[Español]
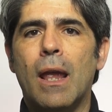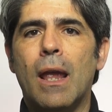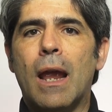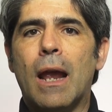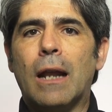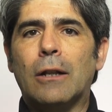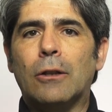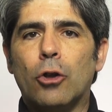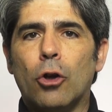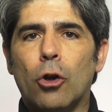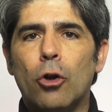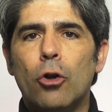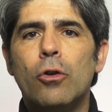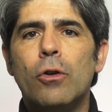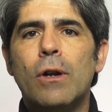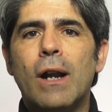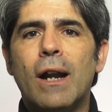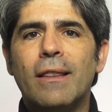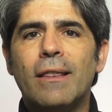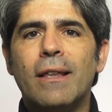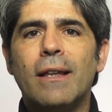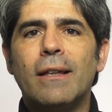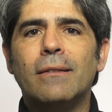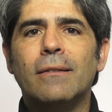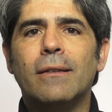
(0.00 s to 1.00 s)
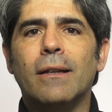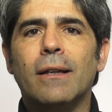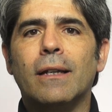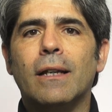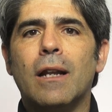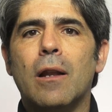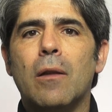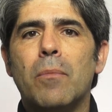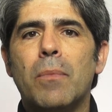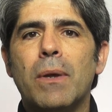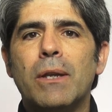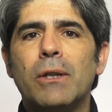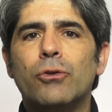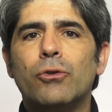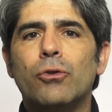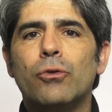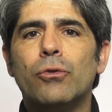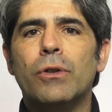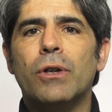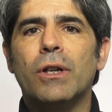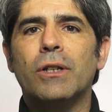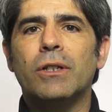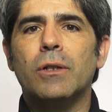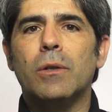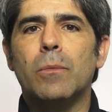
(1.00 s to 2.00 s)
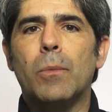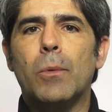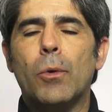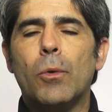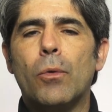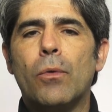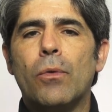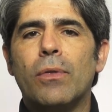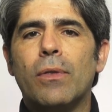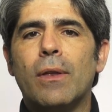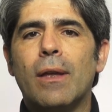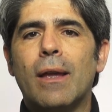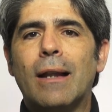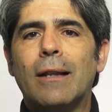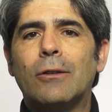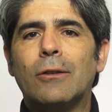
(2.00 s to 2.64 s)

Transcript: El dolor ardiente en el pecho que se produce